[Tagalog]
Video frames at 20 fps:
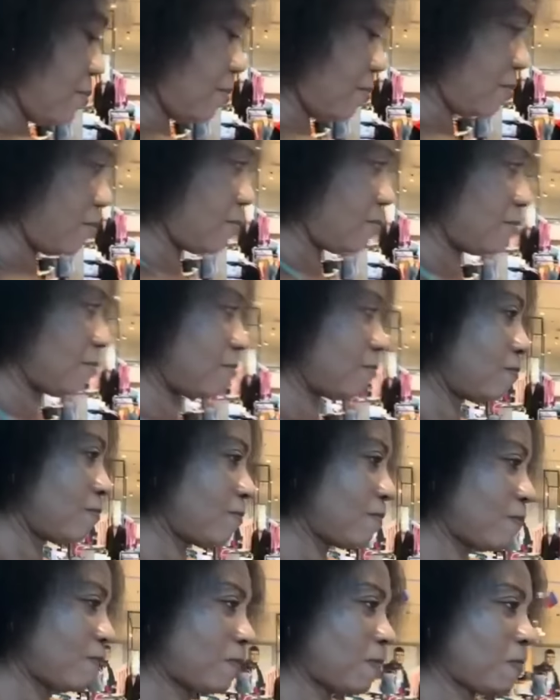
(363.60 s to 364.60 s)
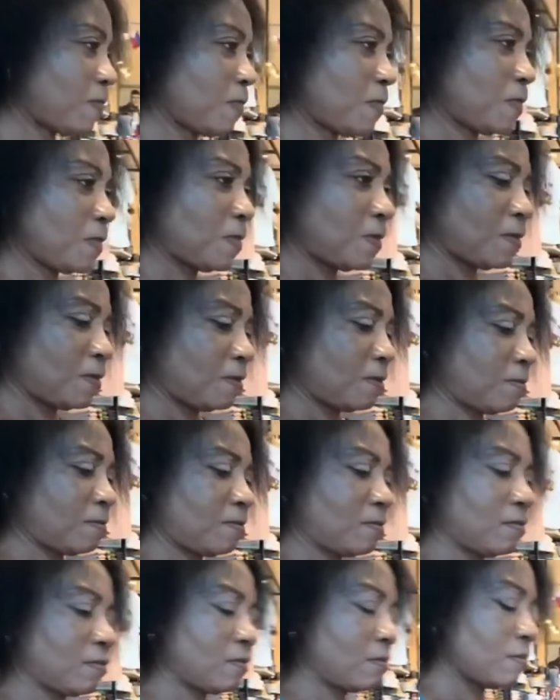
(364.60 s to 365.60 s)
Sabi ko, ah, uh, kung
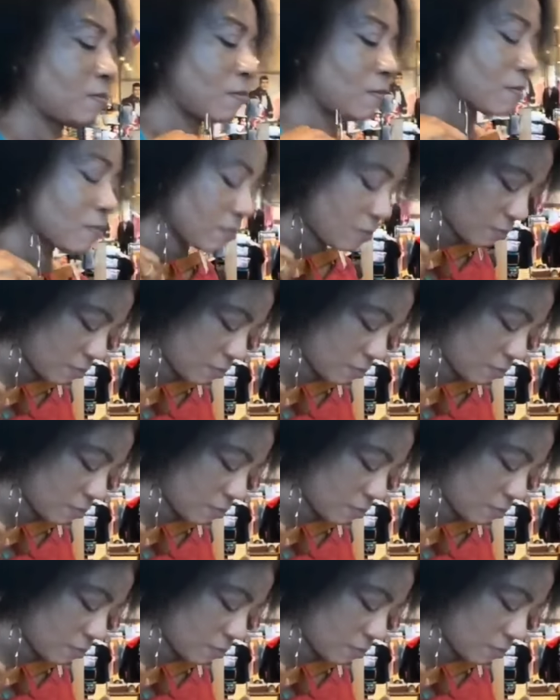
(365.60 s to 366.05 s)
gusto niya, okay